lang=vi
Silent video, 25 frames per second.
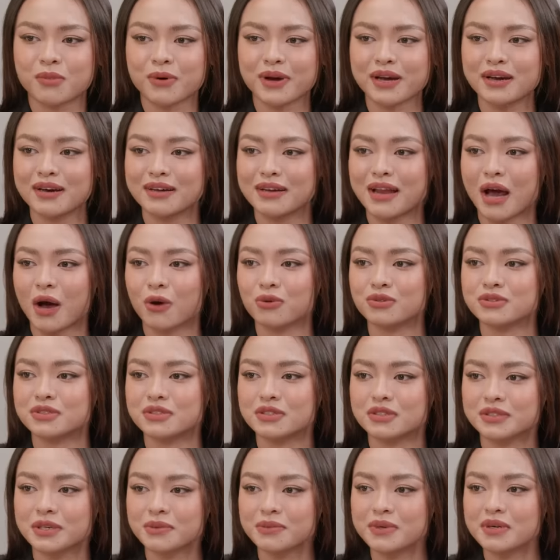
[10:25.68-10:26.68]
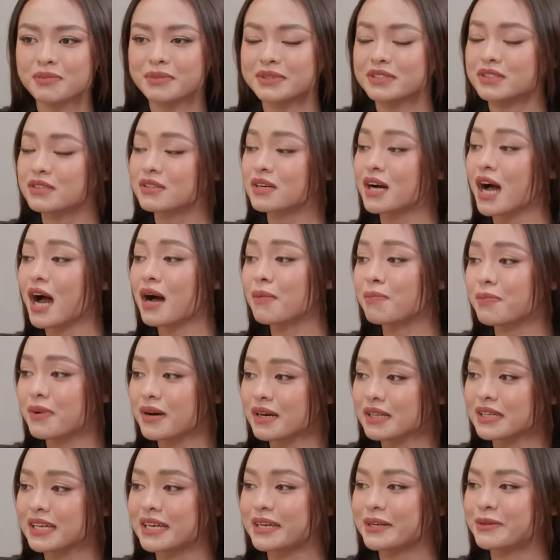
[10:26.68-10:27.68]
một cái hình hậu trường giống như mình chưa có up
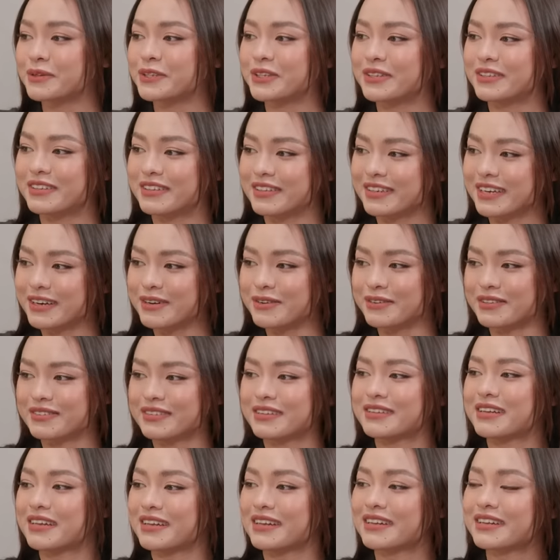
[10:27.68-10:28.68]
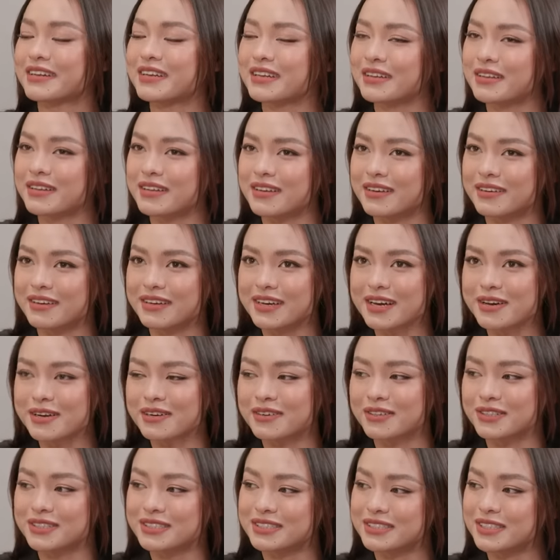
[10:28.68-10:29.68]
á, thì những cái những cái
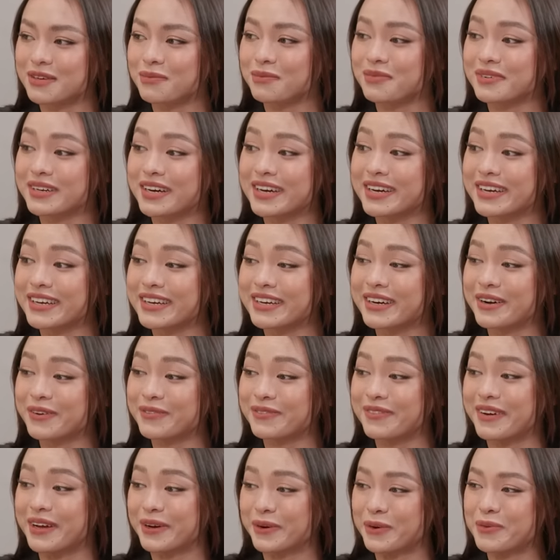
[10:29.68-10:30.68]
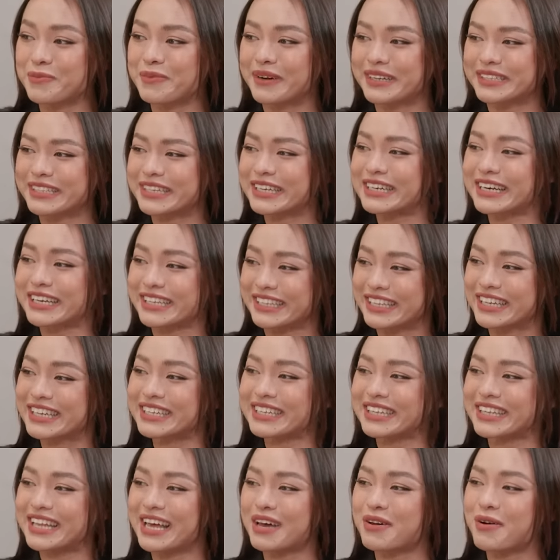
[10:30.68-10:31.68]
người trong cái công việc của mình rất là
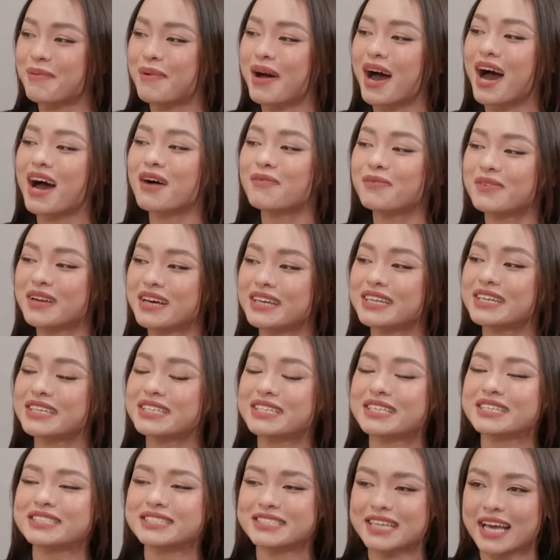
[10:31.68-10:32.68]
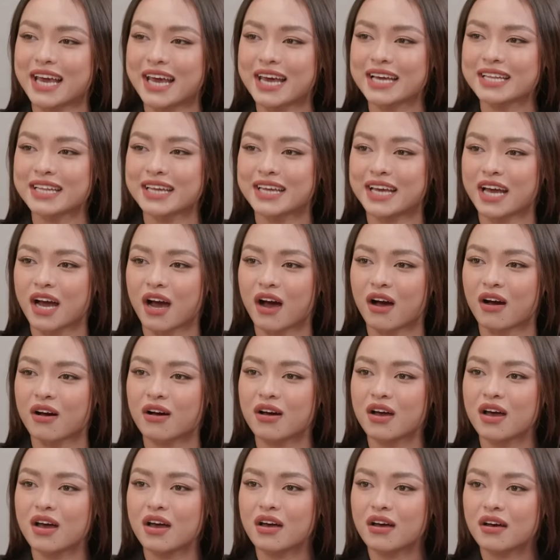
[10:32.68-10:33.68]
thích để mà up lên để chia sẻ, thì
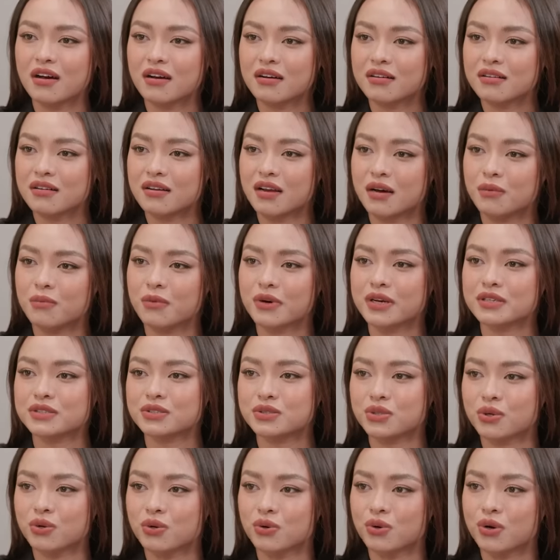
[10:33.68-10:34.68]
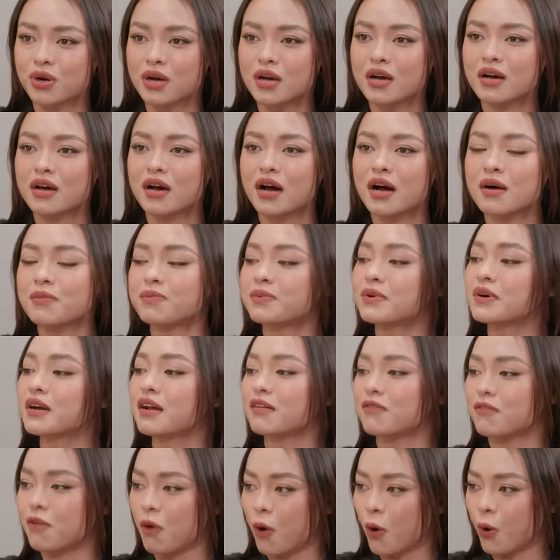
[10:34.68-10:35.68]
họ lượm một cái xuồng up rất
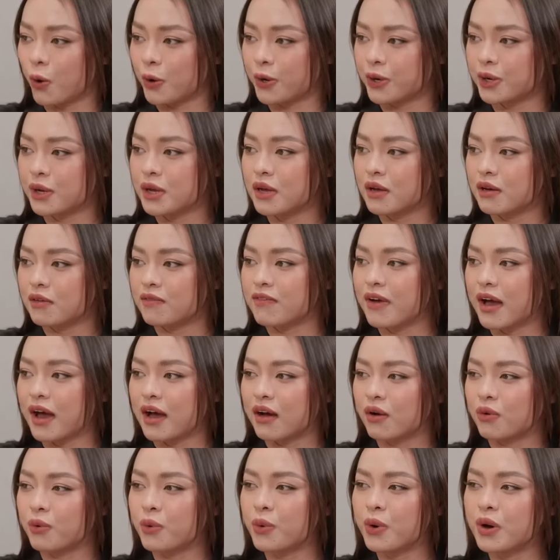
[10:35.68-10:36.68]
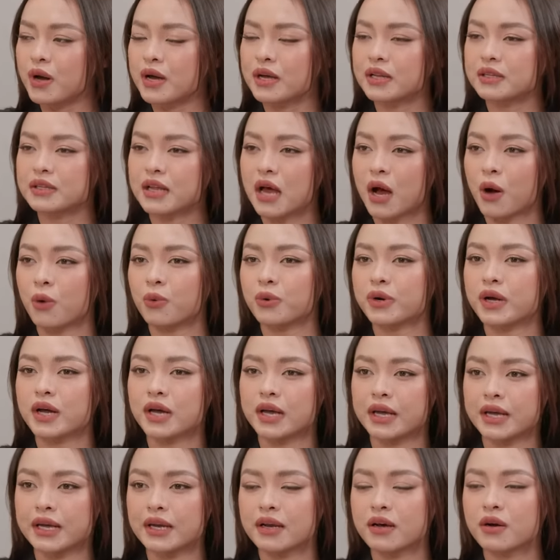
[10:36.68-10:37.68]
là vội và quên hậu
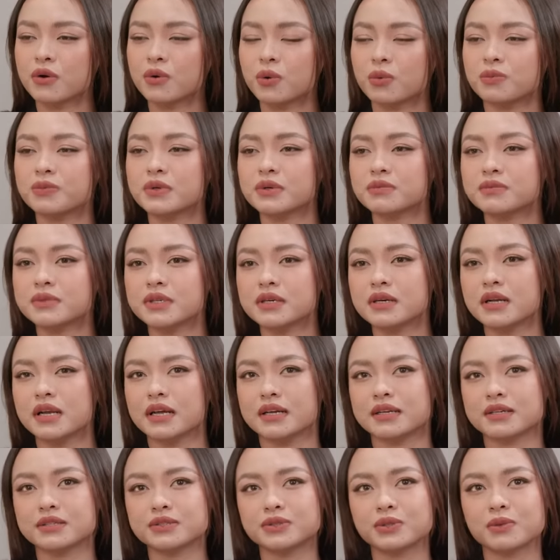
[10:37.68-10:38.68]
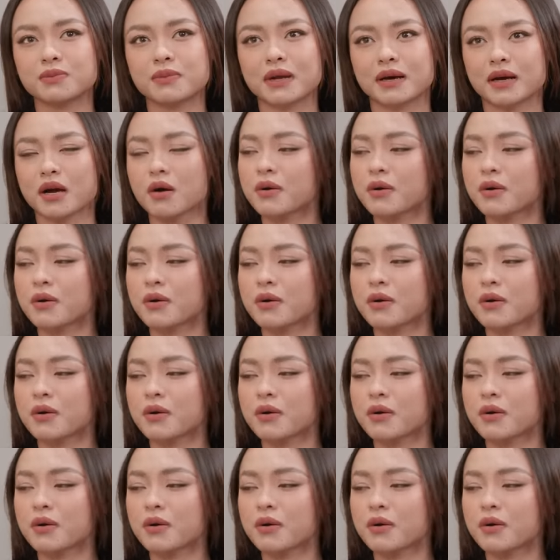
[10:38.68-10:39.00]
kỳ nó cũng giống như là nói chung là